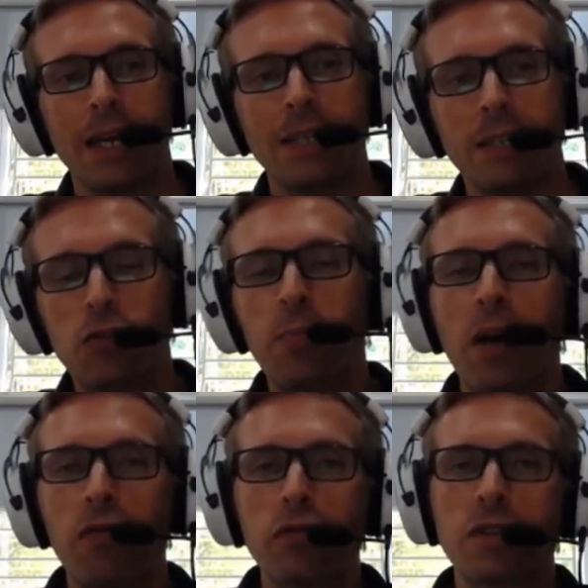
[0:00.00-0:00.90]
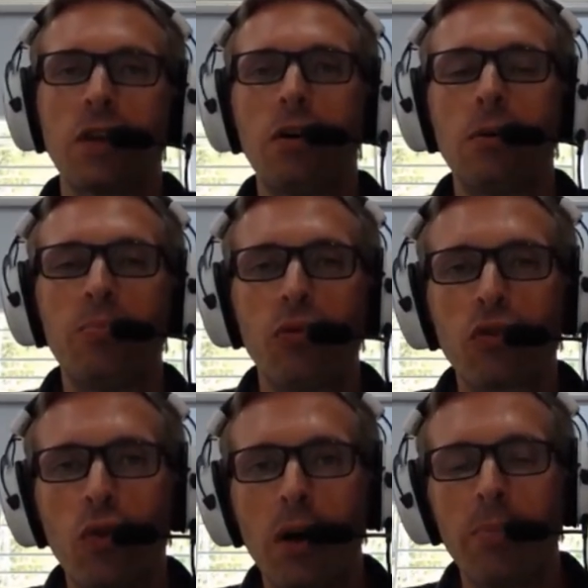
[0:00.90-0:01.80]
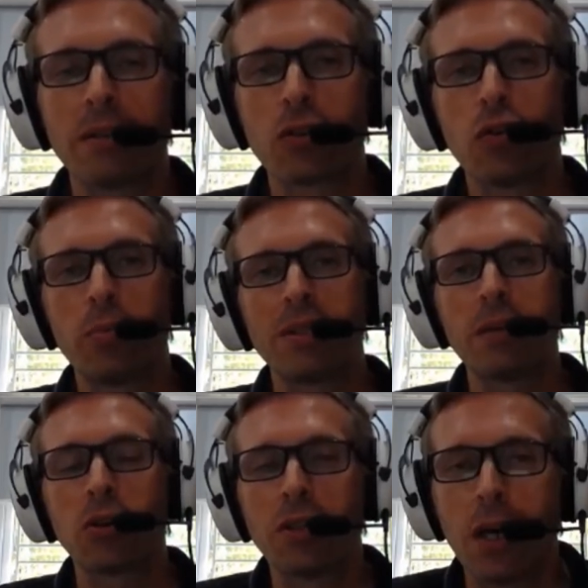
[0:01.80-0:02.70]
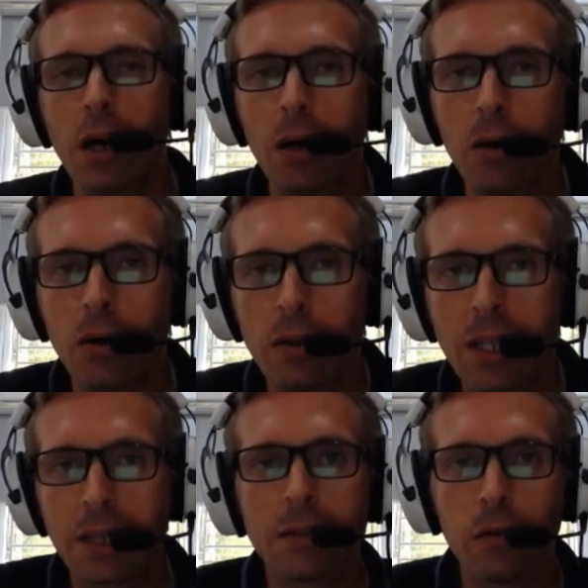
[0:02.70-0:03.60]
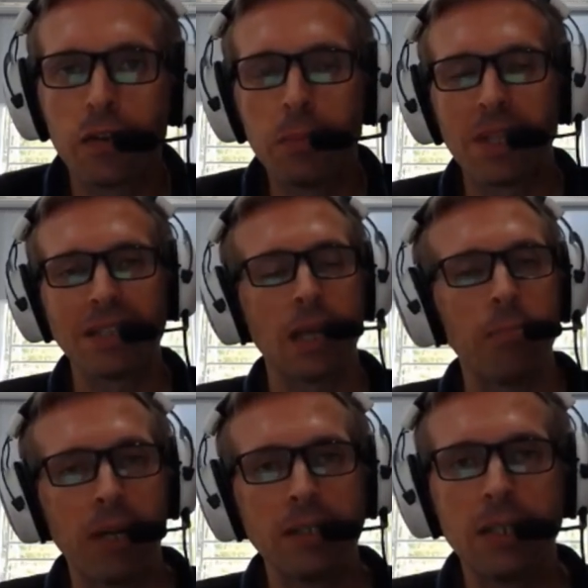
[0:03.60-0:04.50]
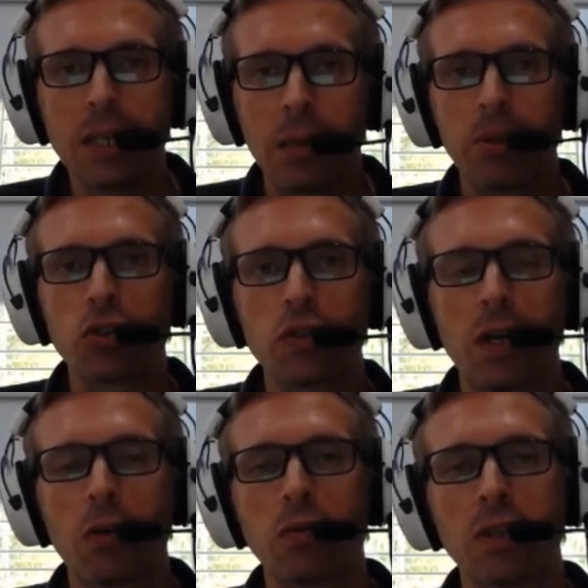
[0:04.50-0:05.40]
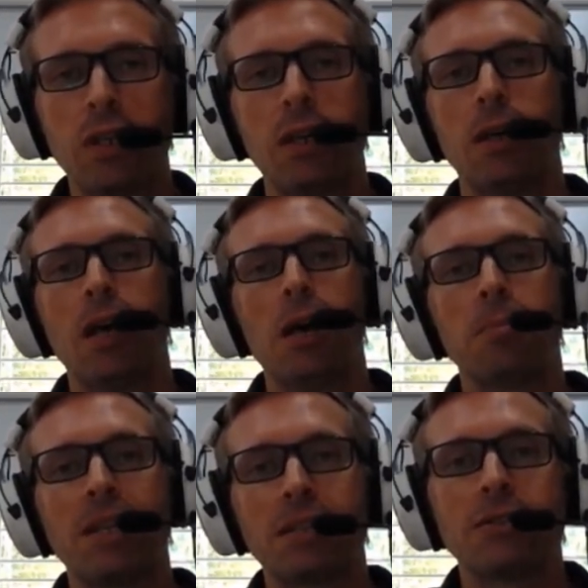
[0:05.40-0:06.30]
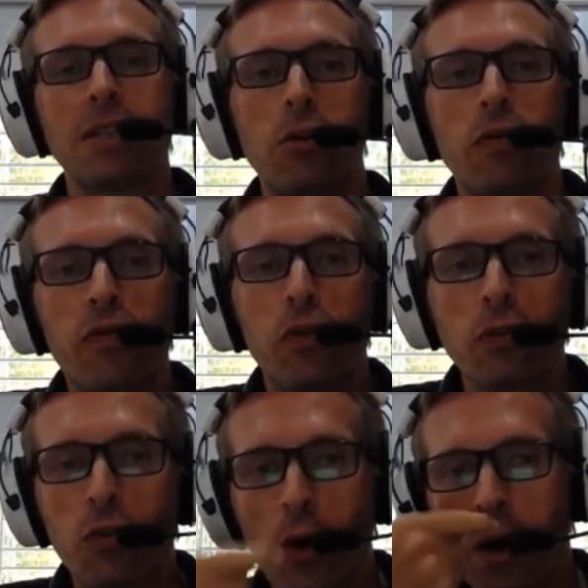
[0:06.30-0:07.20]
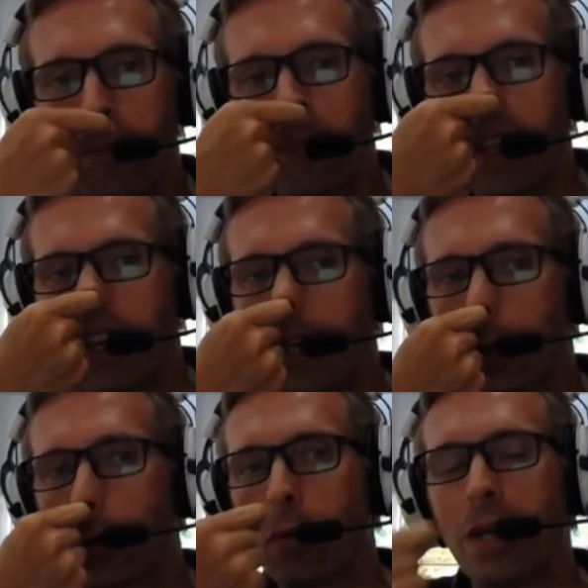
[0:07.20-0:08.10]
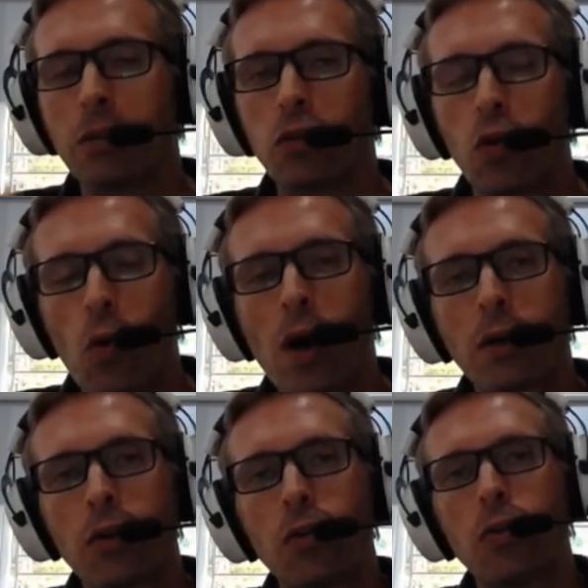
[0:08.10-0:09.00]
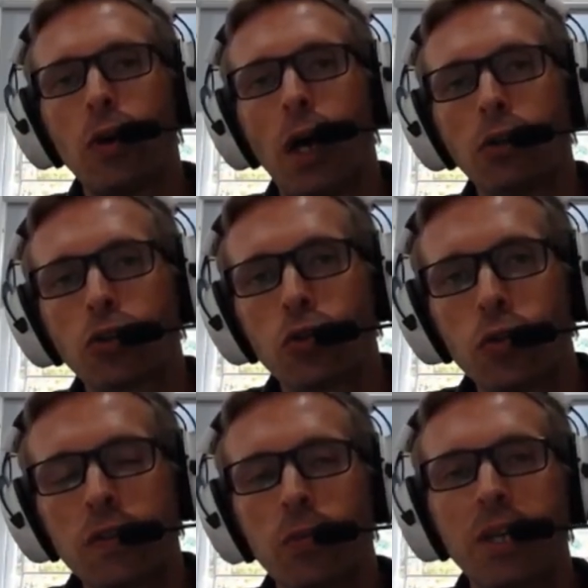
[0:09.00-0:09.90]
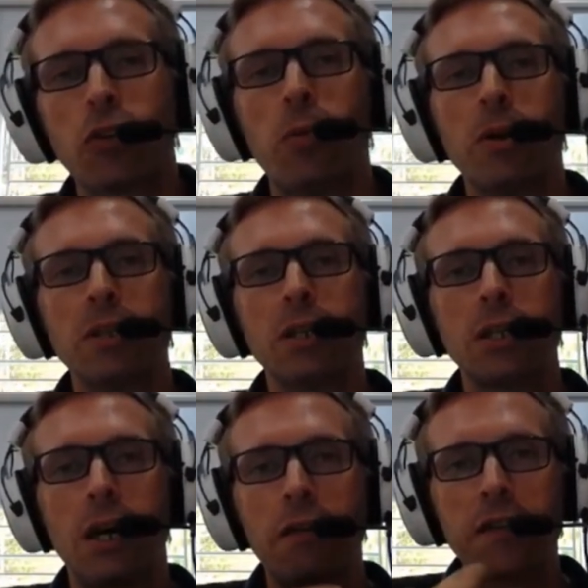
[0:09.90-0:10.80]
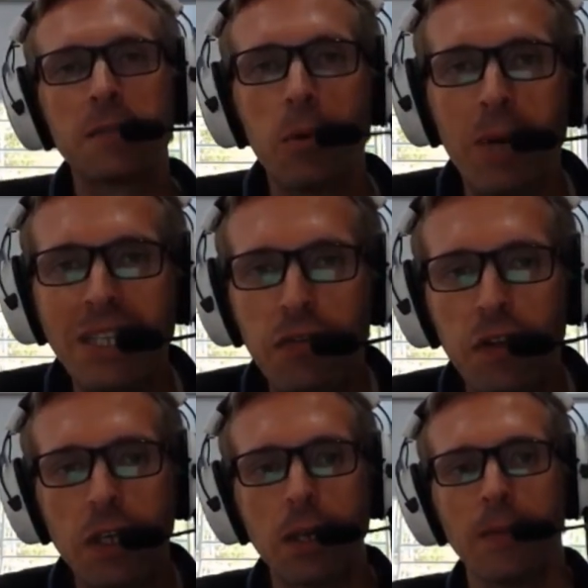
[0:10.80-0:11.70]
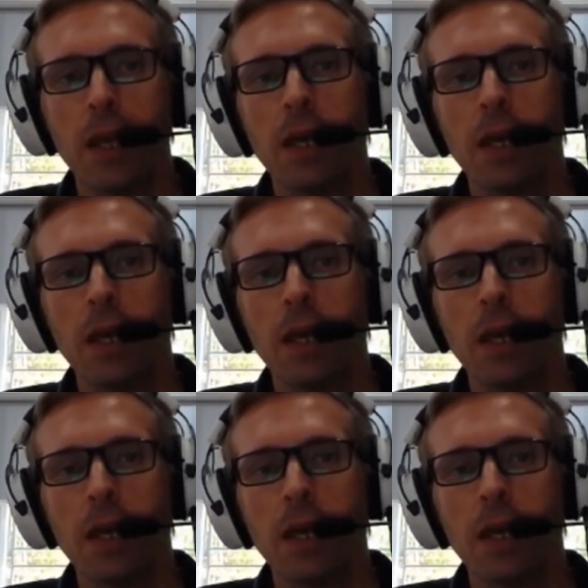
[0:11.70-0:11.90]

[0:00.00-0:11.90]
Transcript: Et c'est super frustrant pour toi parce que peut-être que tu as euh, très envie, peut-être tu as plein d'idées, tu as plein de choses à raconter, peut-être que tu as le feu en toi et que ben, tu crois que un jeu, c'est obligatoirement des graphismes magnifiques